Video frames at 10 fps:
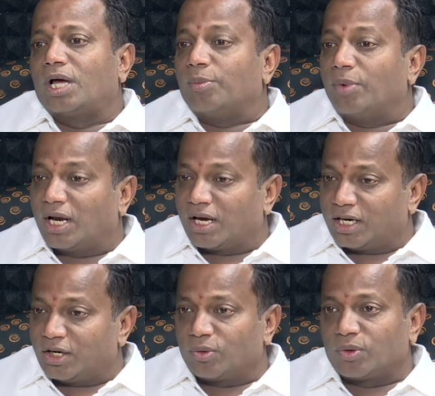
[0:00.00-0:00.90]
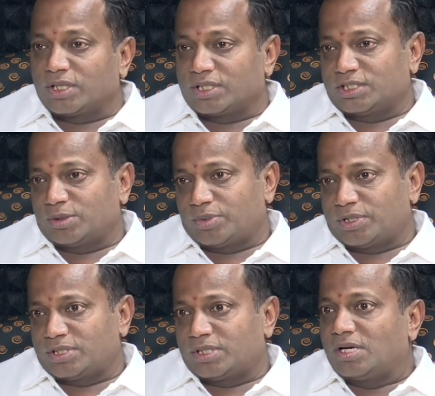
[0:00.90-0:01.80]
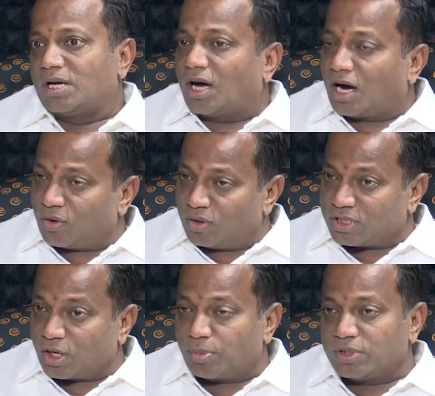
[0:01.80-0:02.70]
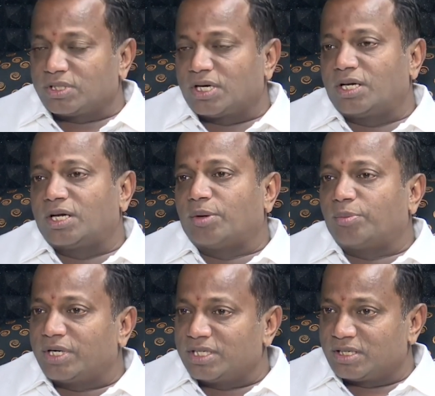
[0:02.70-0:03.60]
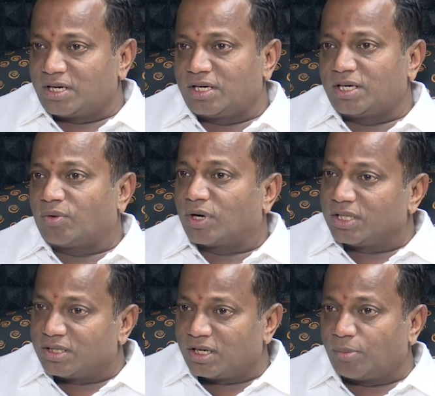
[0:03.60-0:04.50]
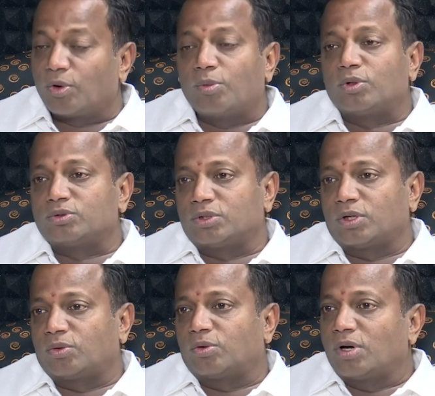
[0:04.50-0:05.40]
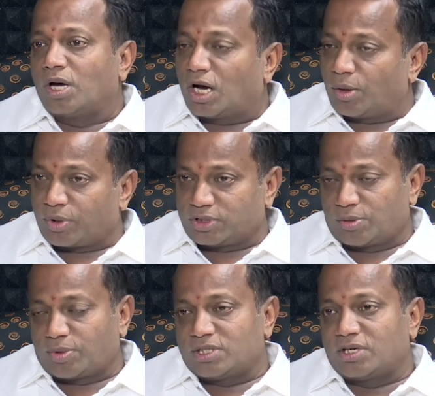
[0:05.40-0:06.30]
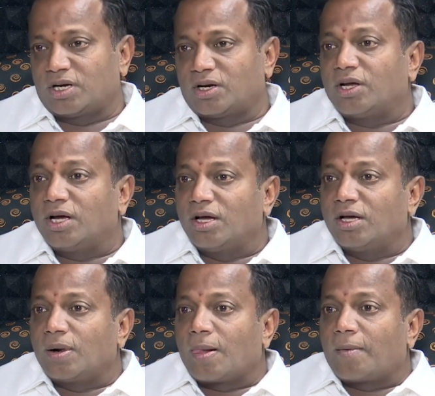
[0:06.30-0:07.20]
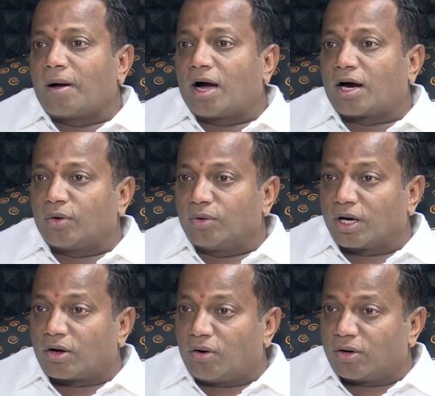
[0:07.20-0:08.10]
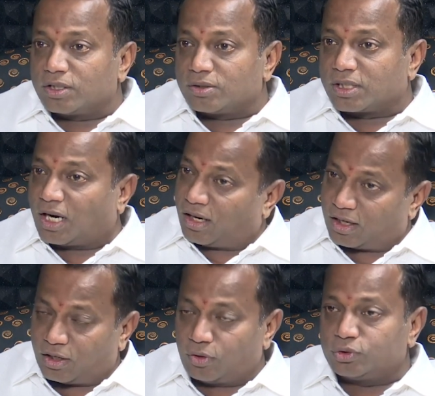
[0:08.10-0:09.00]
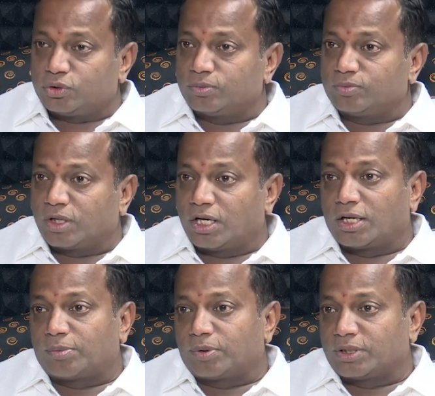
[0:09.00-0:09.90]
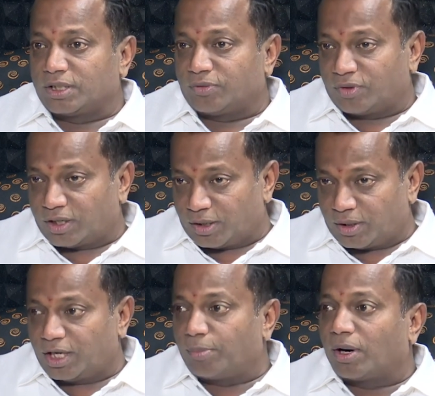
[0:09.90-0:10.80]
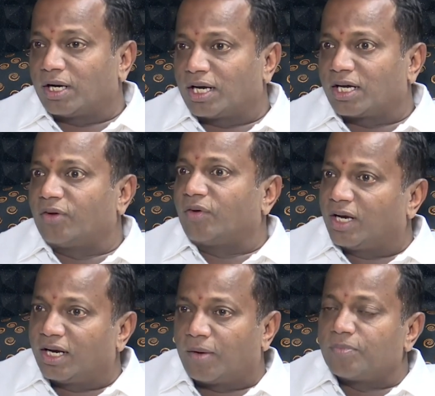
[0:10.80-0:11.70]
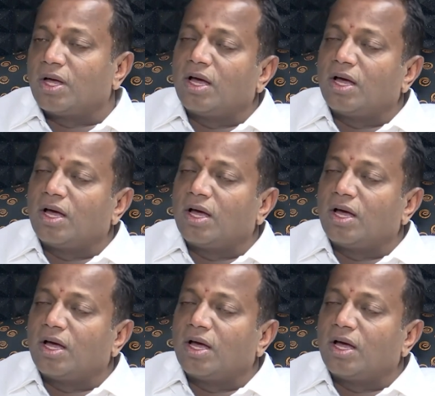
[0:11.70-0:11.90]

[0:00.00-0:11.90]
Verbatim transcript: ఎమ్మెల్యేగా ఎన్నుకున్నదని చెప్పేసి అక్కడ ఉన్న సర్పంచ్లని ఎంపీటీసీలని ఎవరైతే అమ్ముడు పోతున్నారో ఆ ప్రజాప్రతినిధులని అక్కడున్న కాంగ్రెస్ క్యాడర్ కావచ్చు లేకపోతే వేరే ఏ పార్టీలకు వెళ్ళి వెళ్ళినా